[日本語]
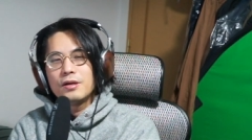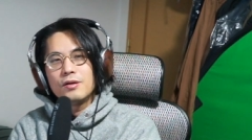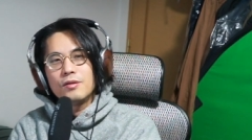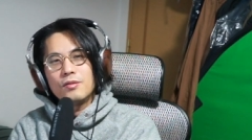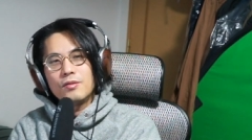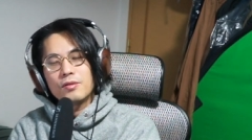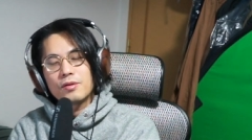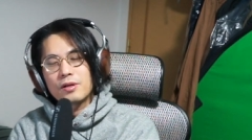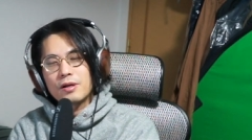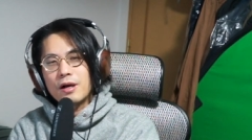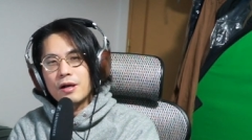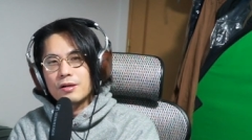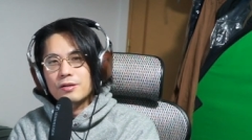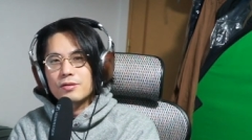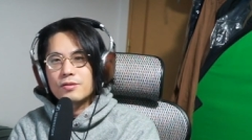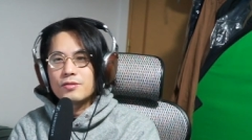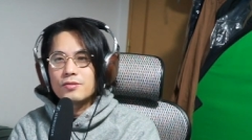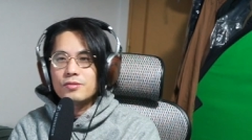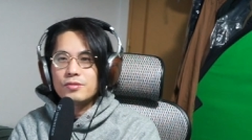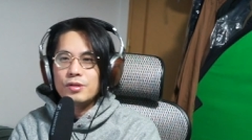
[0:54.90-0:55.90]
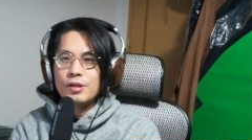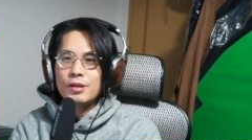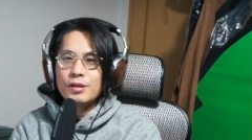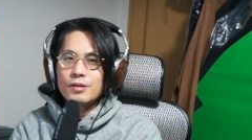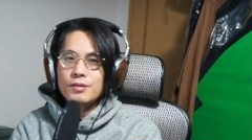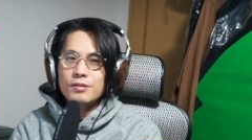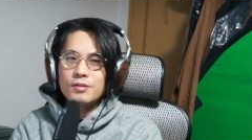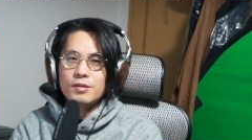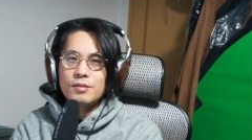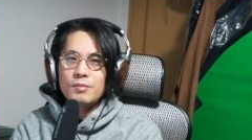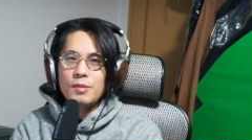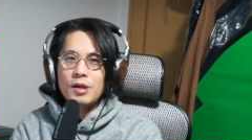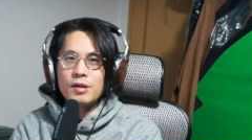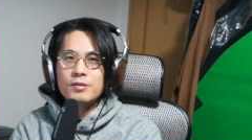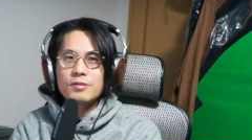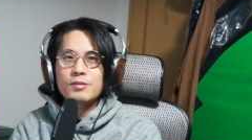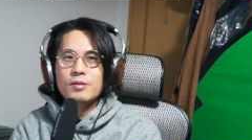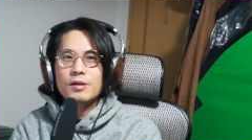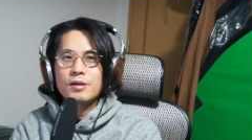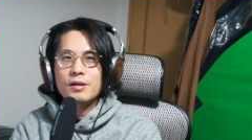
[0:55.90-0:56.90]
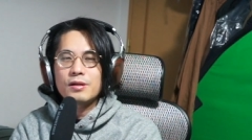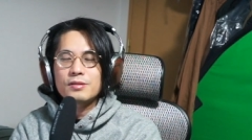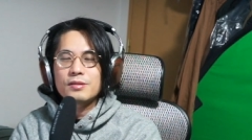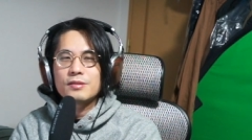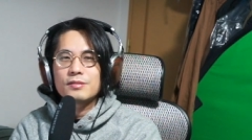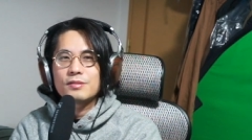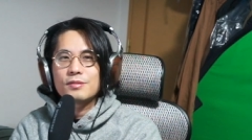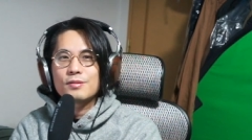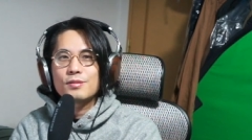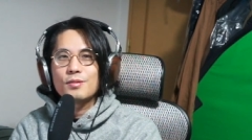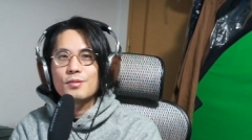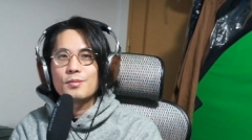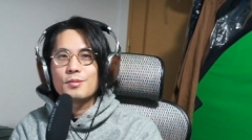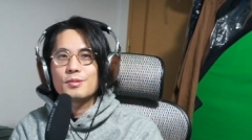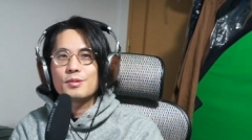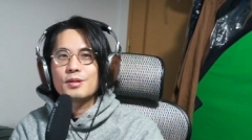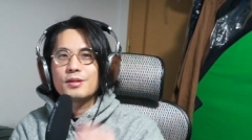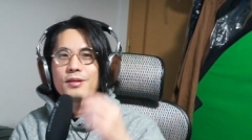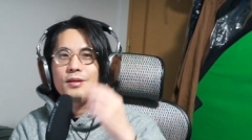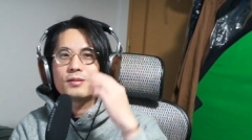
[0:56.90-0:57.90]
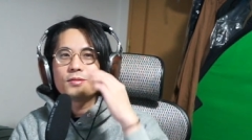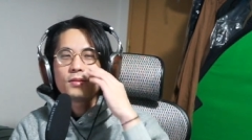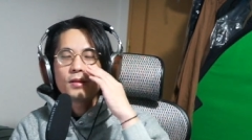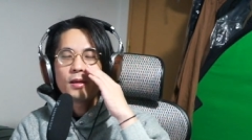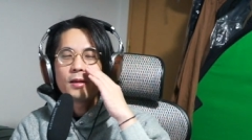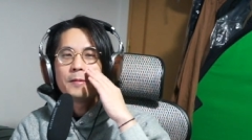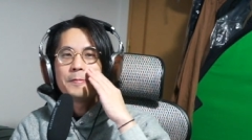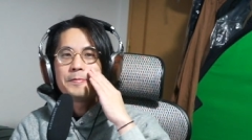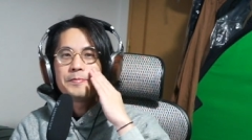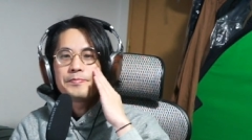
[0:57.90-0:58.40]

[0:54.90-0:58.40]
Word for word: 俺学校に行く意味あんのかなってずっと思ってたので、